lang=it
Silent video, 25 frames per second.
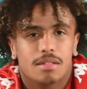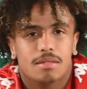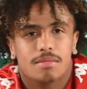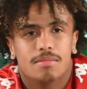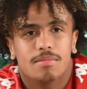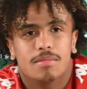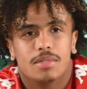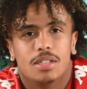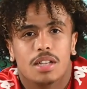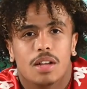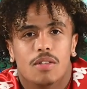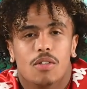
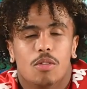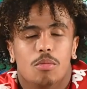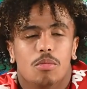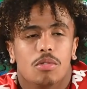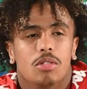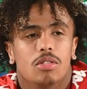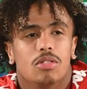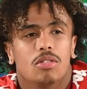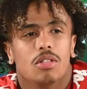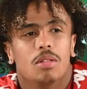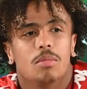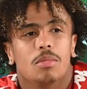Stavo
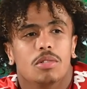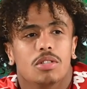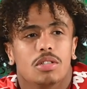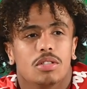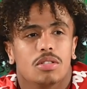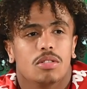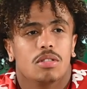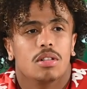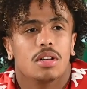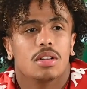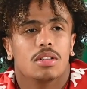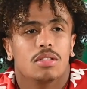molto
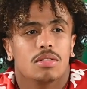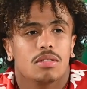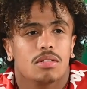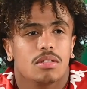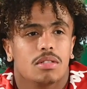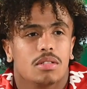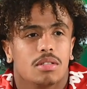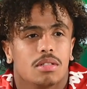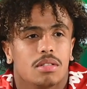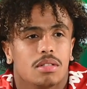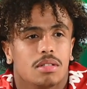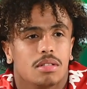
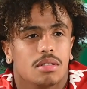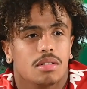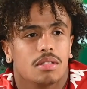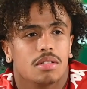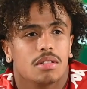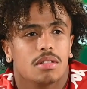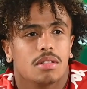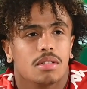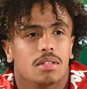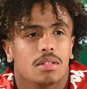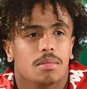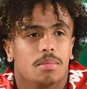emozionato
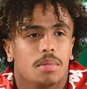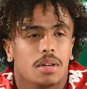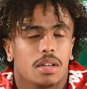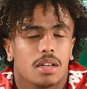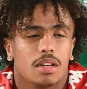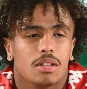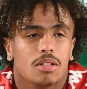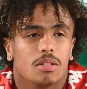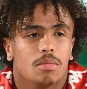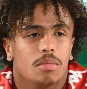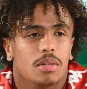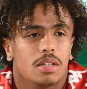
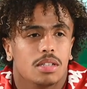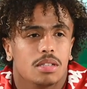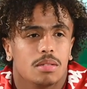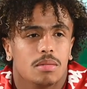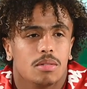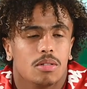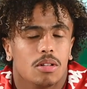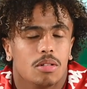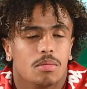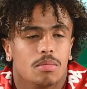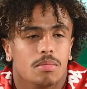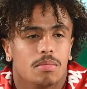perché non me,
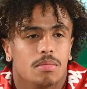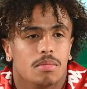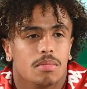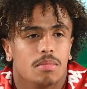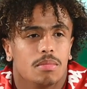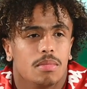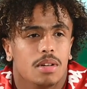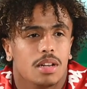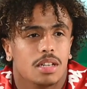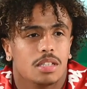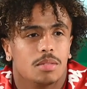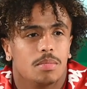non
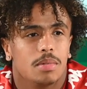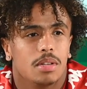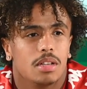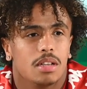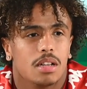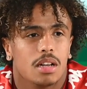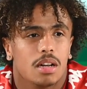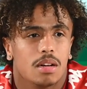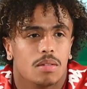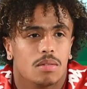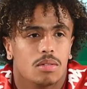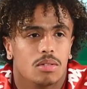me
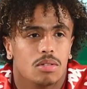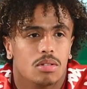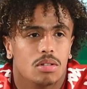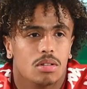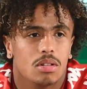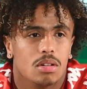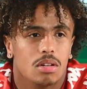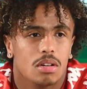l'aspettavo.